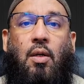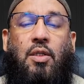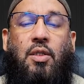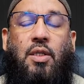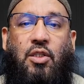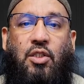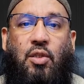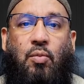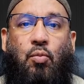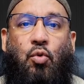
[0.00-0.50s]

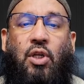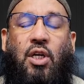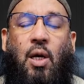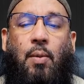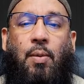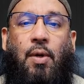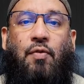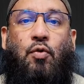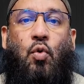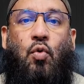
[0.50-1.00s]
Chaque dimanche est
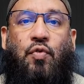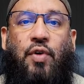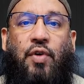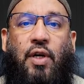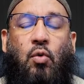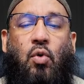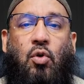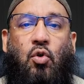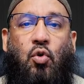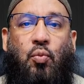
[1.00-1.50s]
capable de
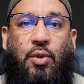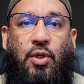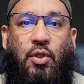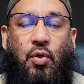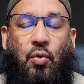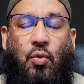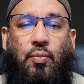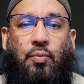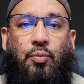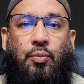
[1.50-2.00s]
convaincre
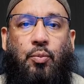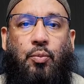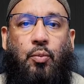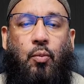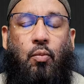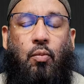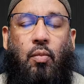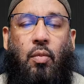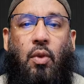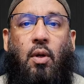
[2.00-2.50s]
l'opinion.
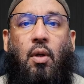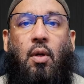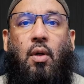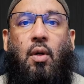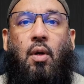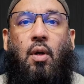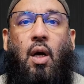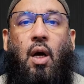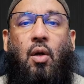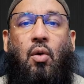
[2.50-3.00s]

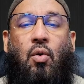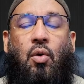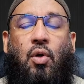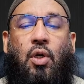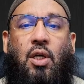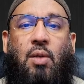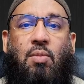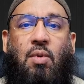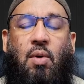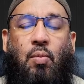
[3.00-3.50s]

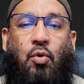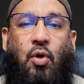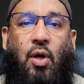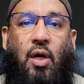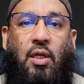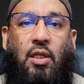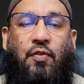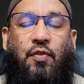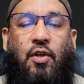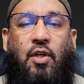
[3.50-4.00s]
Alors, Imam Abu
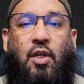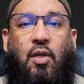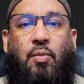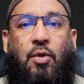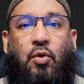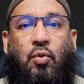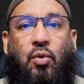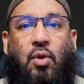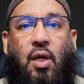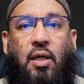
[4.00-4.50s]
Hanifa,
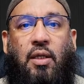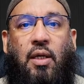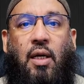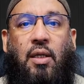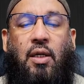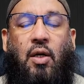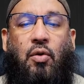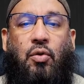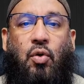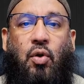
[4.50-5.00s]

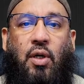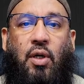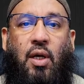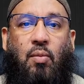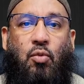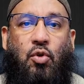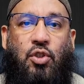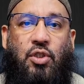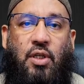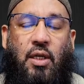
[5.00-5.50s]
en tant qu'un
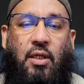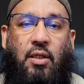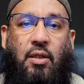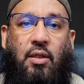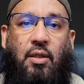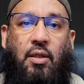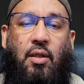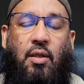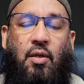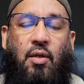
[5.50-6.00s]

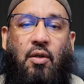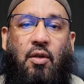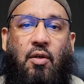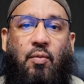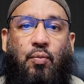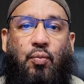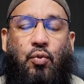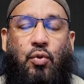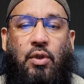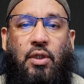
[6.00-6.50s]
mujtahid,
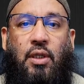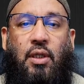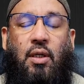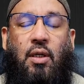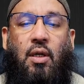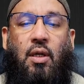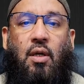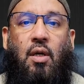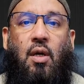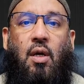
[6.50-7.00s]
poli,
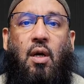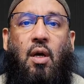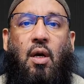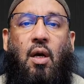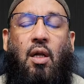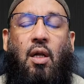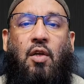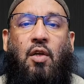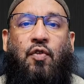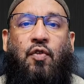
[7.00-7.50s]

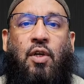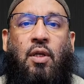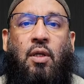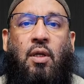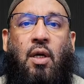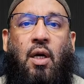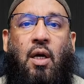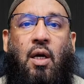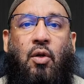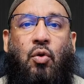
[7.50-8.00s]
les
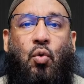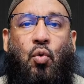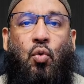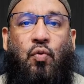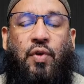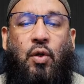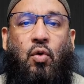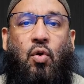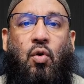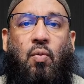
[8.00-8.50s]
fins euh,
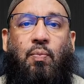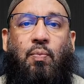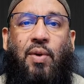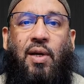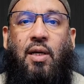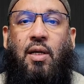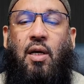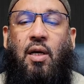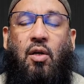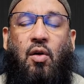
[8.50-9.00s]
trouvaient que P.
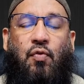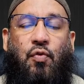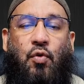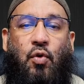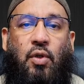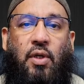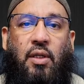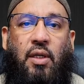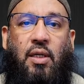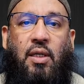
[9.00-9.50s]
Raf
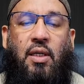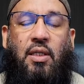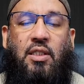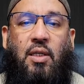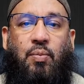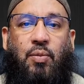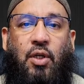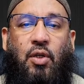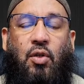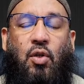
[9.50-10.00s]
al
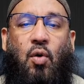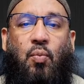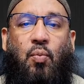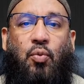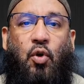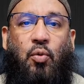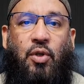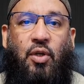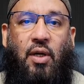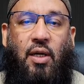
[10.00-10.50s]
excepté dans
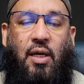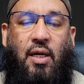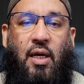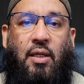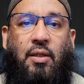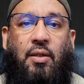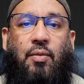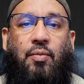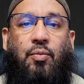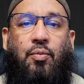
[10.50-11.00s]
premier
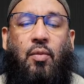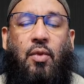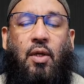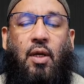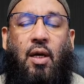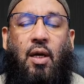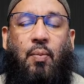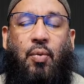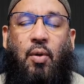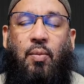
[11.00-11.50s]
rakat,
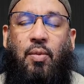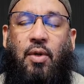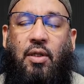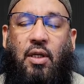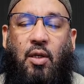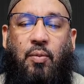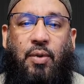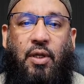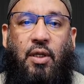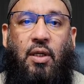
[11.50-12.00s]
euh, premier
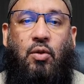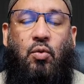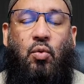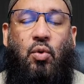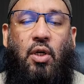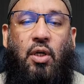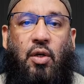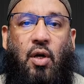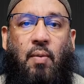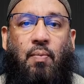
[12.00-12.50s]
takbir à
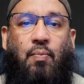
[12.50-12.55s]
tout